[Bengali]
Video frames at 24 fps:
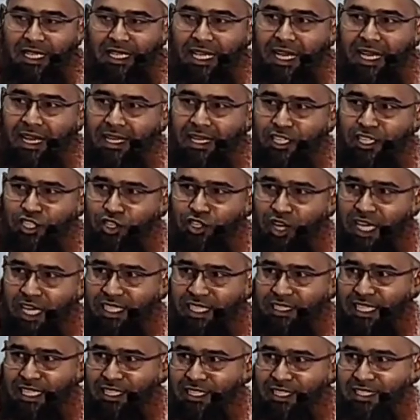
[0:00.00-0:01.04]
এই
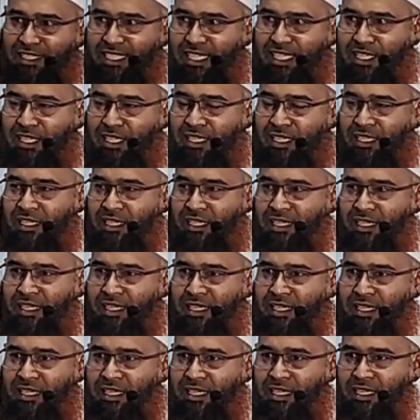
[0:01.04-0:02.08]
শয়তান যে
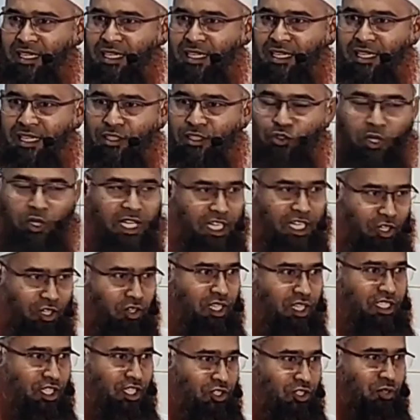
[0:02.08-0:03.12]
তৈরি
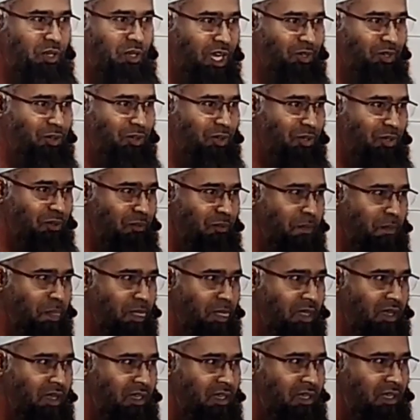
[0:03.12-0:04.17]
করেছে সুরাগুলো
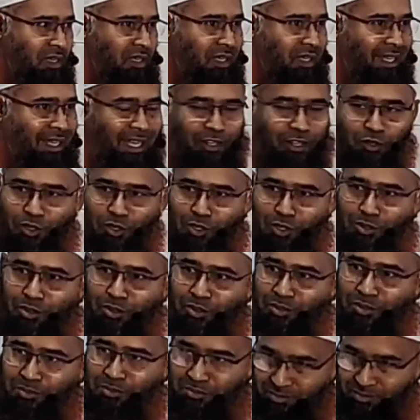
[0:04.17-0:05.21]
এগুলো তো
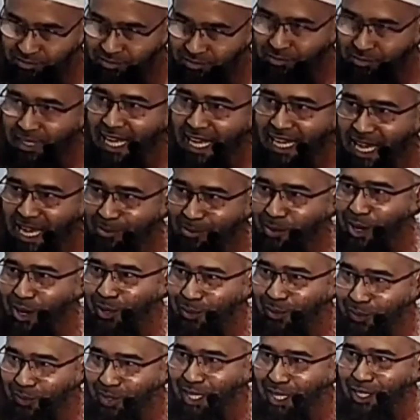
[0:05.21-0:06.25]
লেখাপড়া
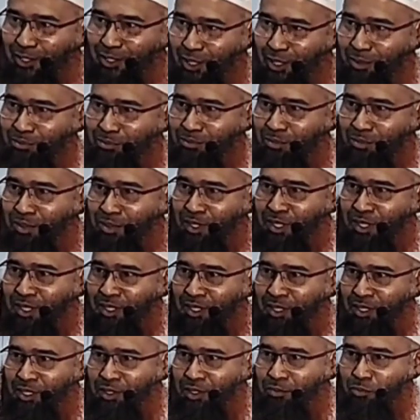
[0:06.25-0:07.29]
করলে সব
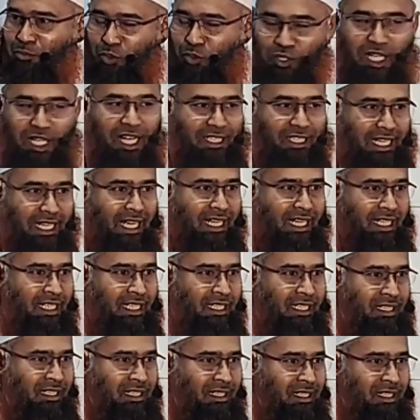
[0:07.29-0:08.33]
বোঝা যায়
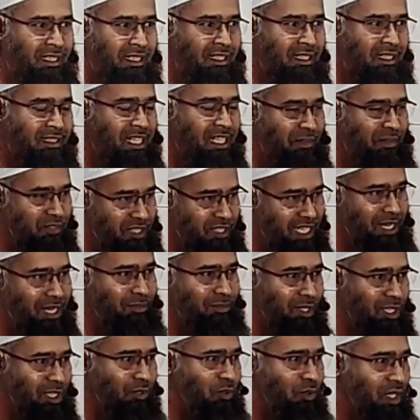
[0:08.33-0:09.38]
তাফসিরের
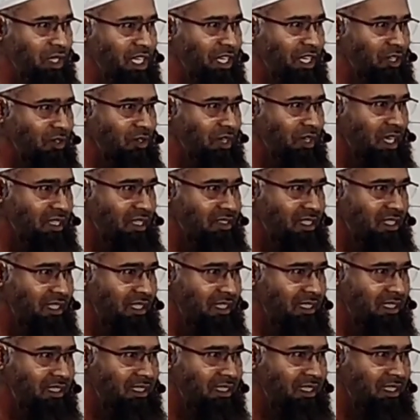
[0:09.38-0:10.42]
মধ্যে উল্লেখ করা আছে
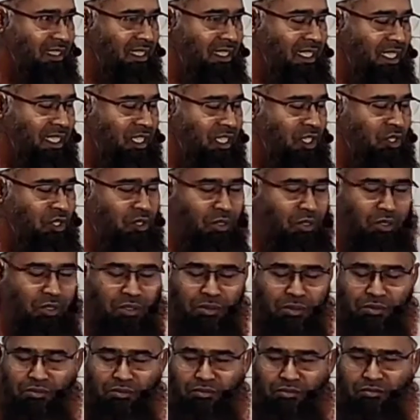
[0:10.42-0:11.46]
তো
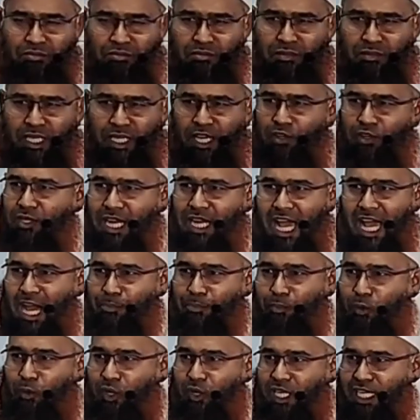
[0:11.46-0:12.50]
না
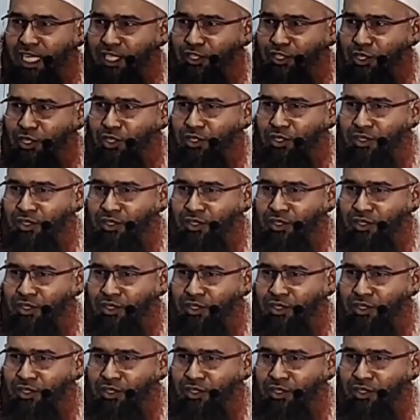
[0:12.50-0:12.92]
পড়লে তো